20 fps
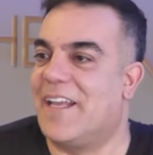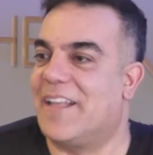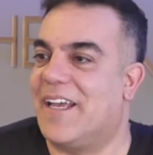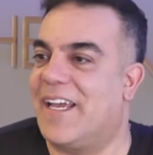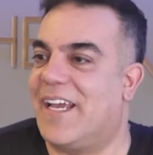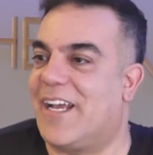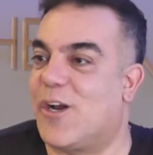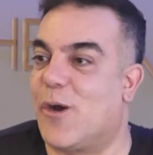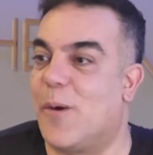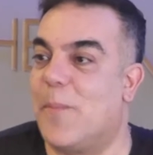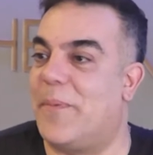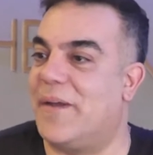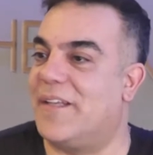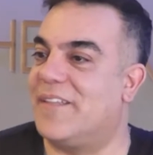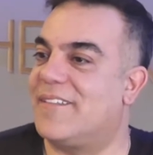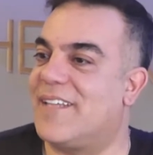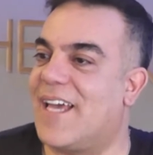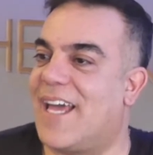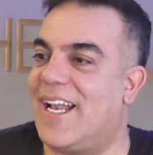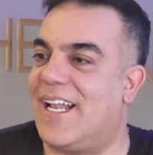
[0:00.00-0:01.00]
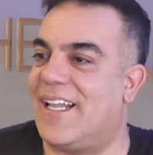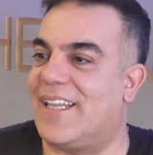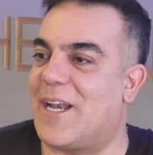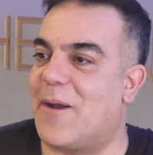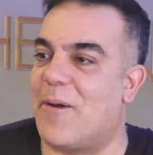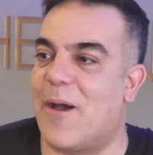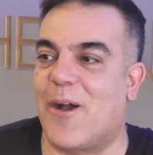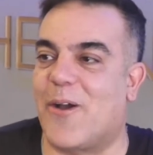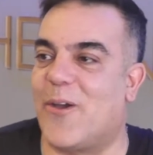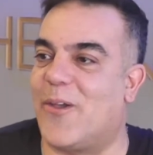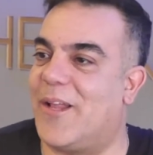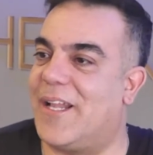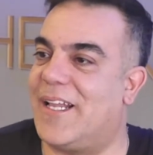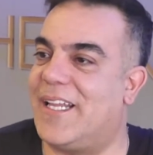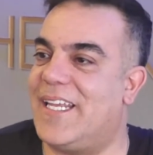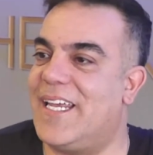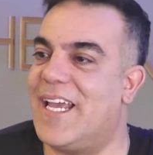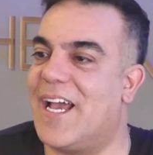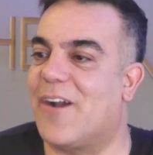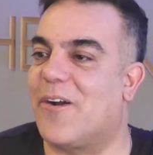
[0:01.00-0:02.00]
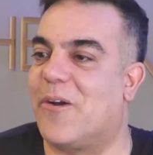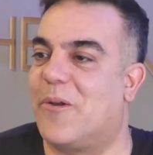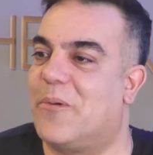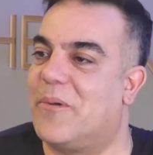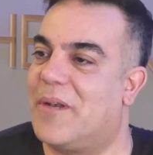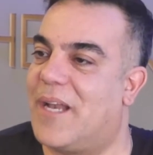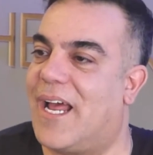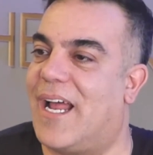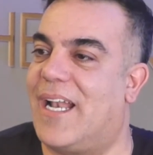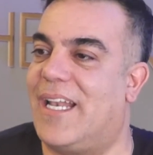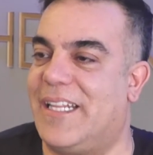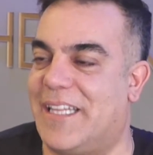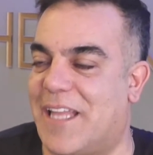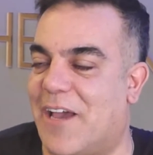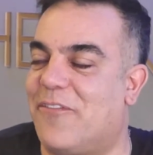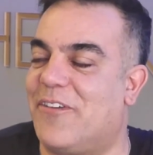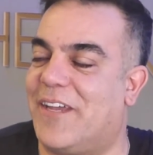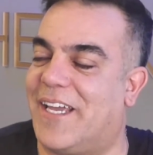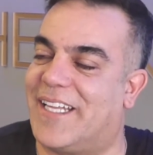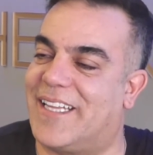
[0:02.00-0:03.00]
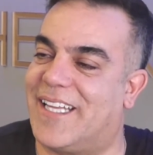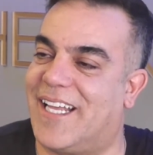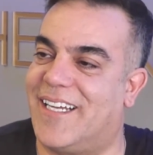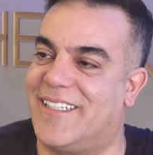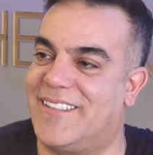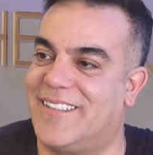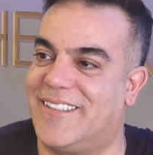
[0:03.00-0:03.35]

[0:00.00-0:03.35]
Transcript: eh, compensar el trabajo del día con una linda fiesta.